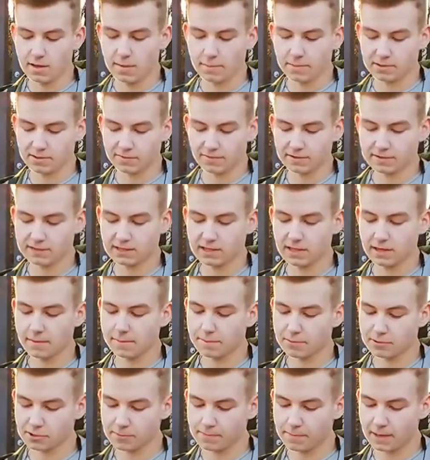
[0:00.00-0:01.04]
prowadzeniem
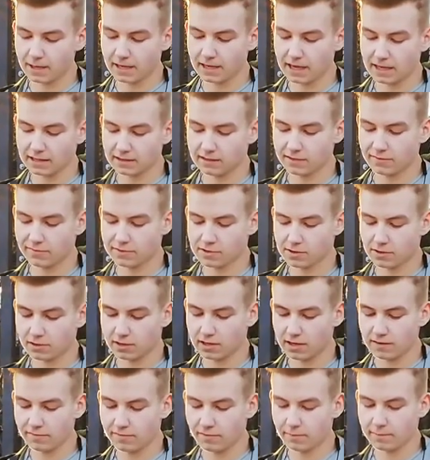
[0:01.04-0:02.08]
propagandy
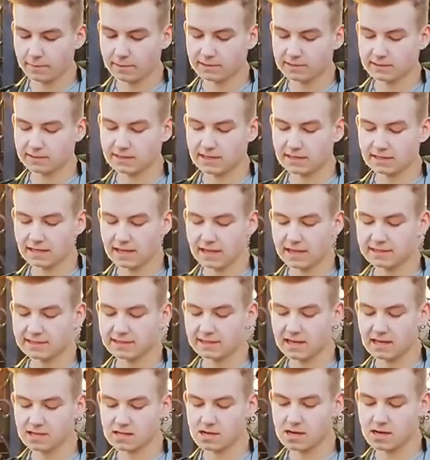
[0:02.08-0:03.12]
wrogiej wobec
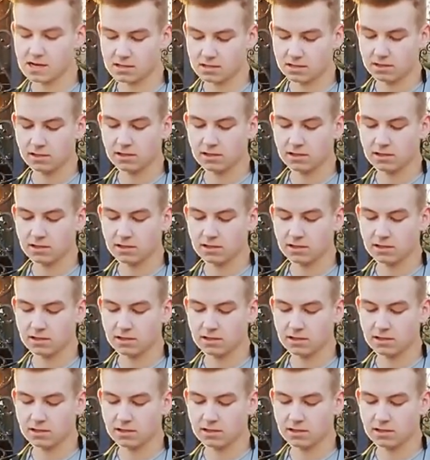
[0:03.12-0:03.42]
ZSRR